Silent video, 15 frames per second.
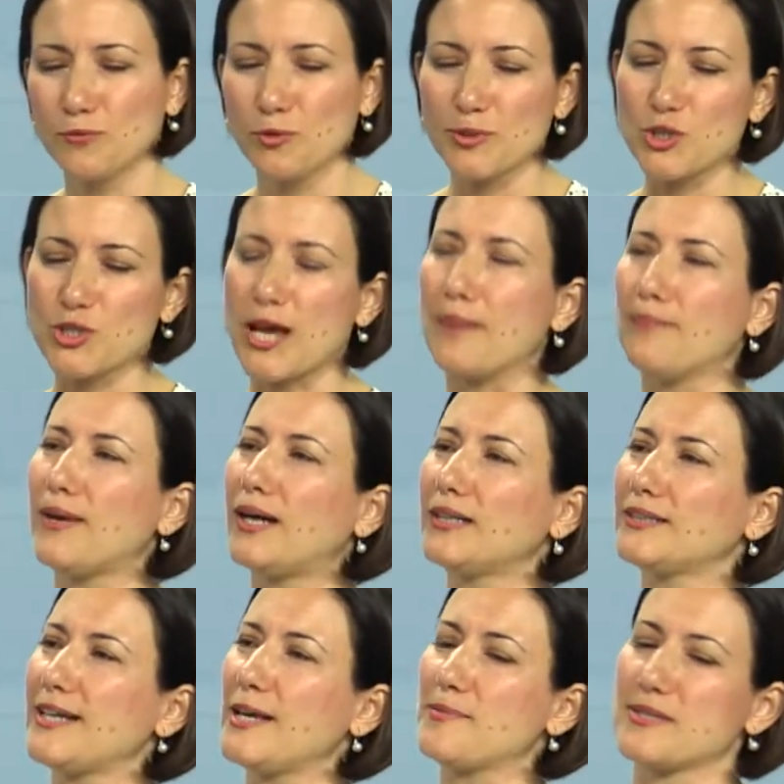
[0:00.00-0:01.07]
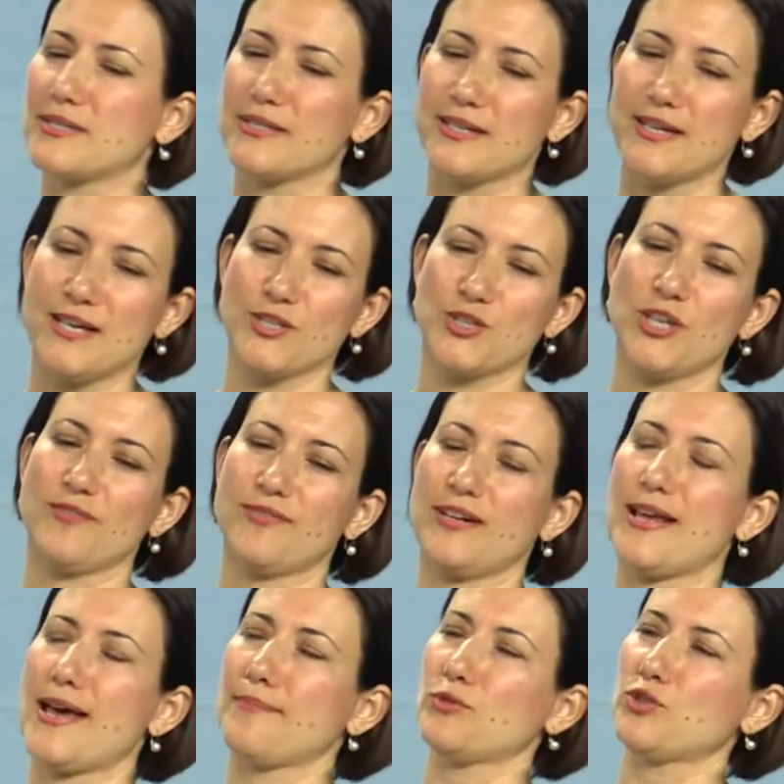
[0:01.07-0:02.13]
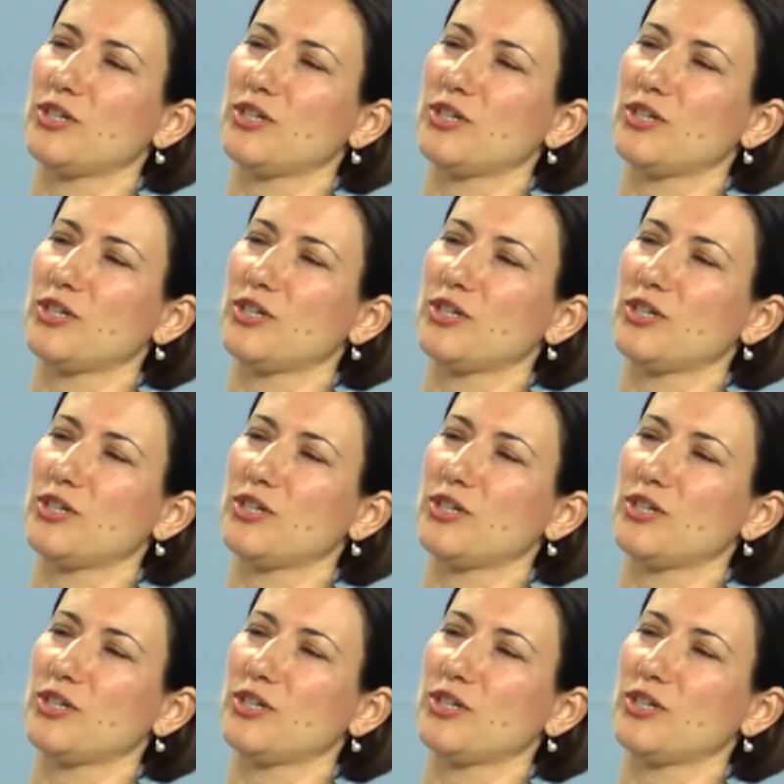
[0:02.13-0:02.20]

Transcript: Bu bir çemberdir, hepsini çevreleyen bir